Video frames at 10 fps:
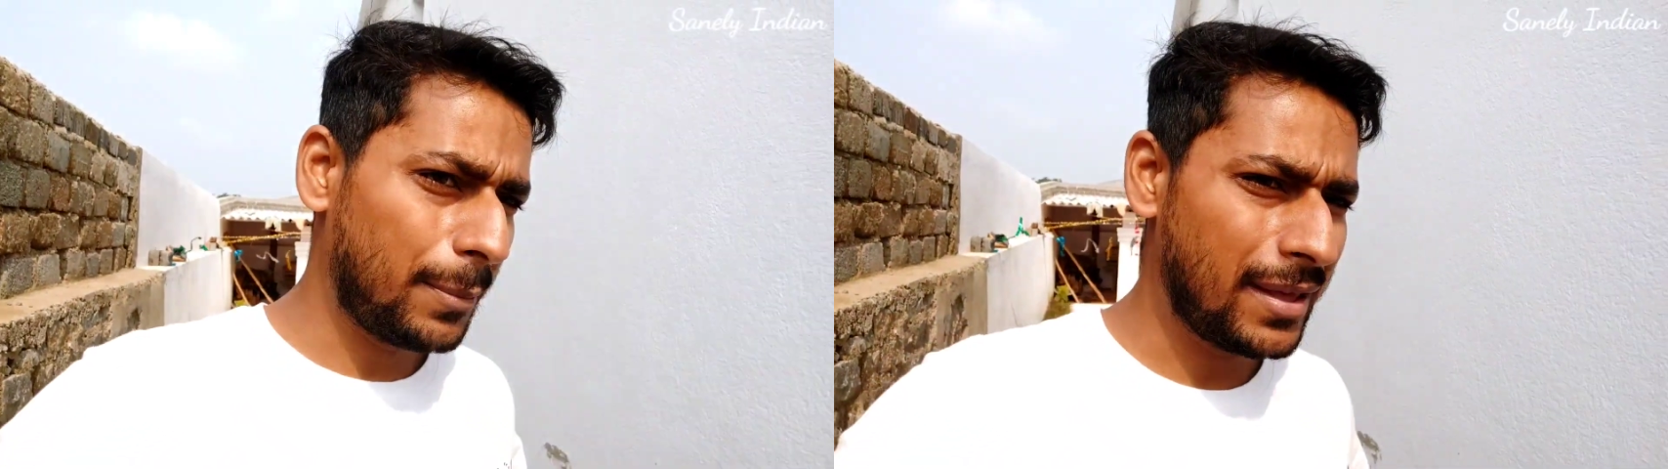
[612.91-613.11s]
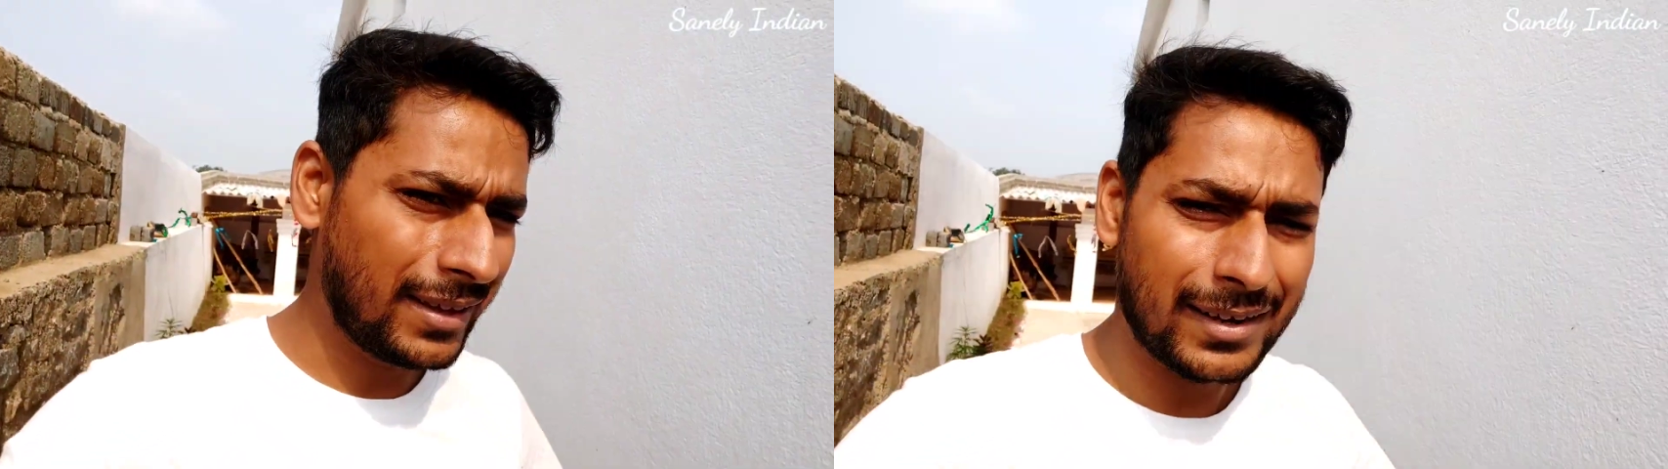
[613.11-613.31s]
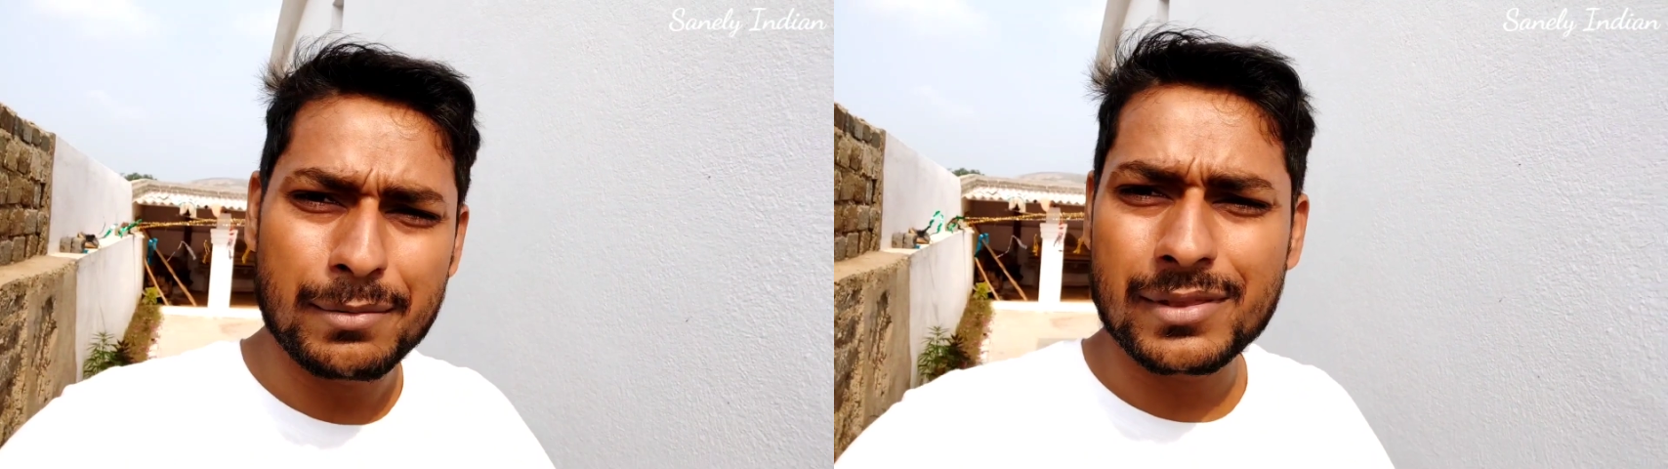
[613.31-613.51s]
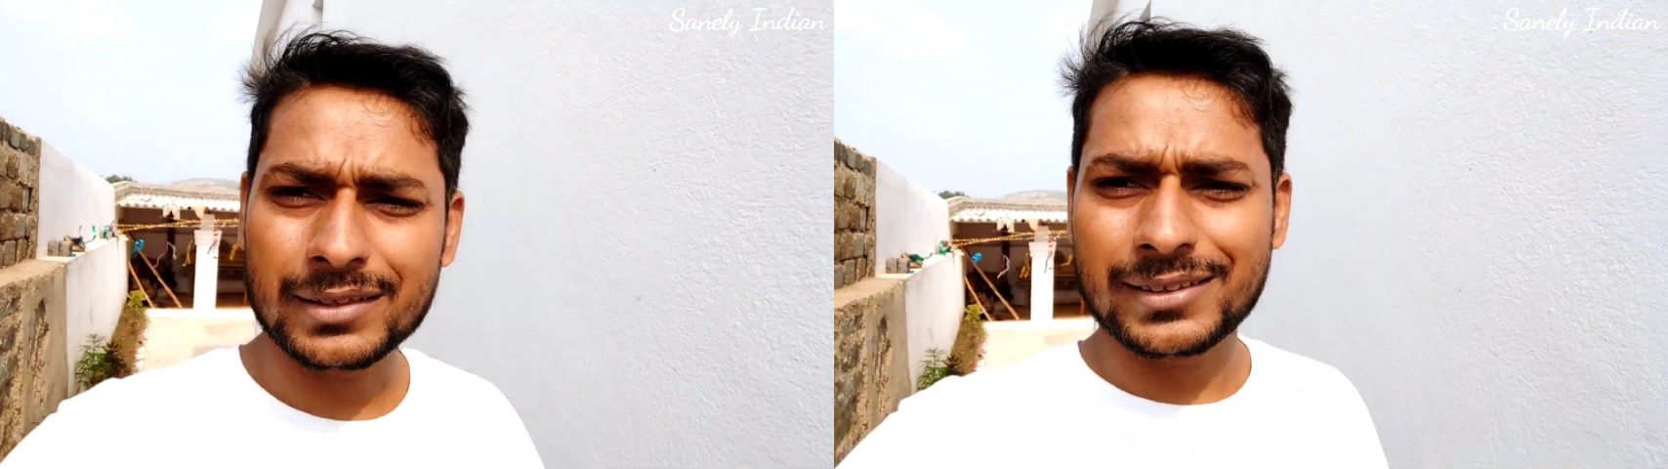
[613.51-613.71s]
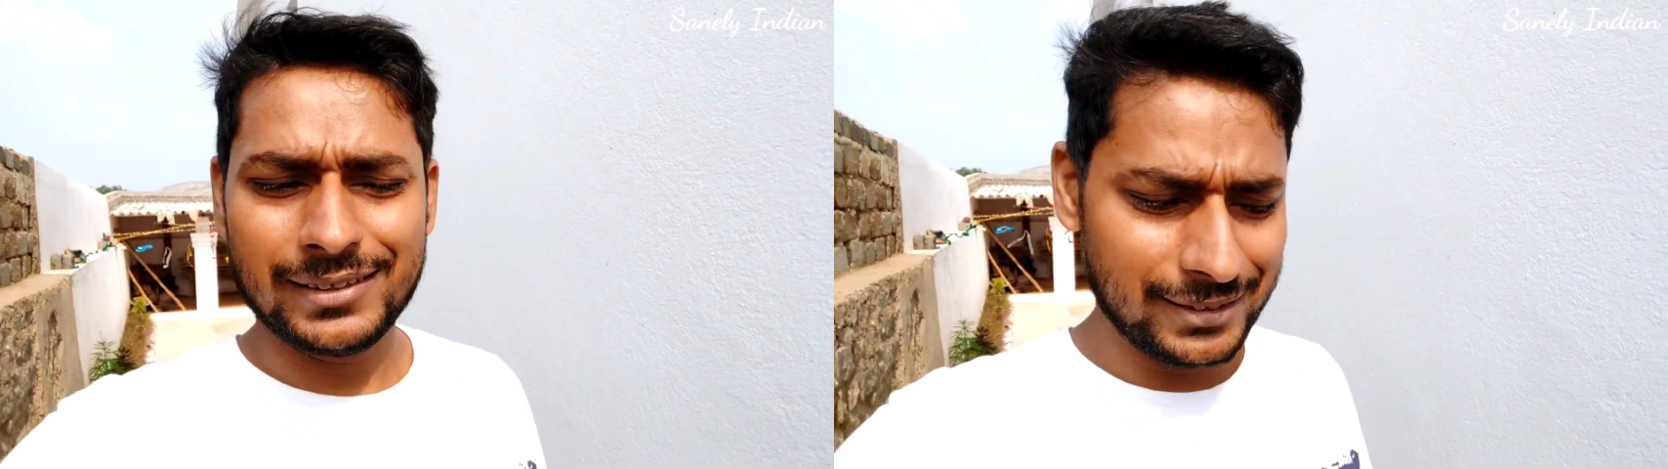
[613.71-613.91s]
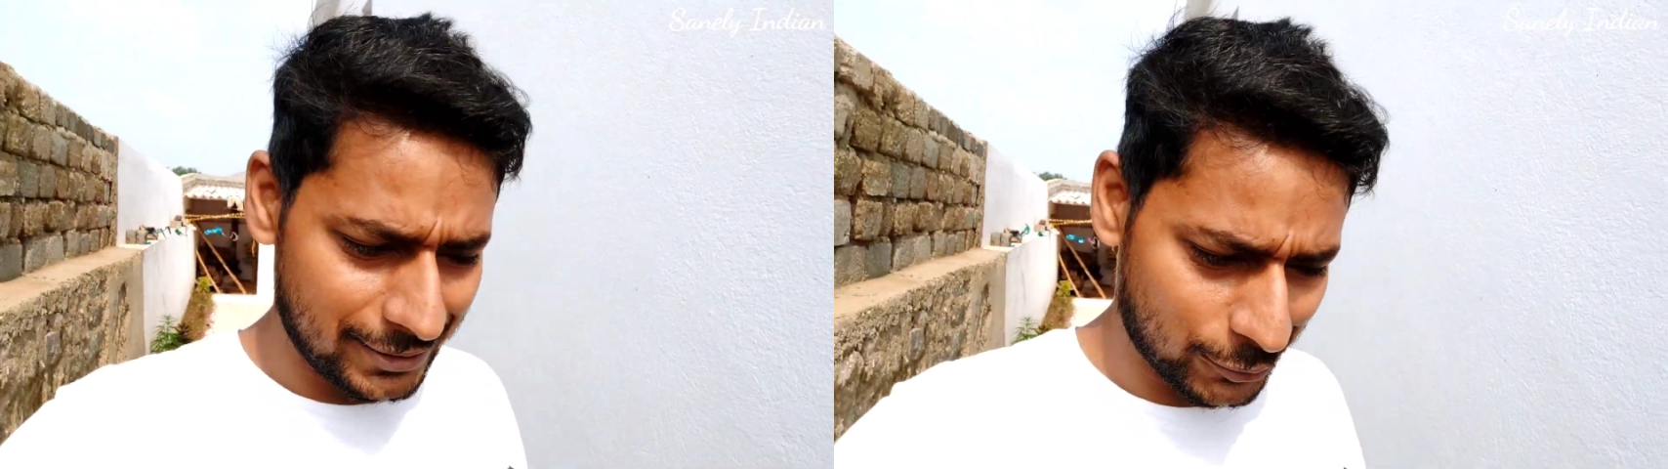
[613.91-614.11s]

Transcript: आप यहाँ रह भी सकते हैं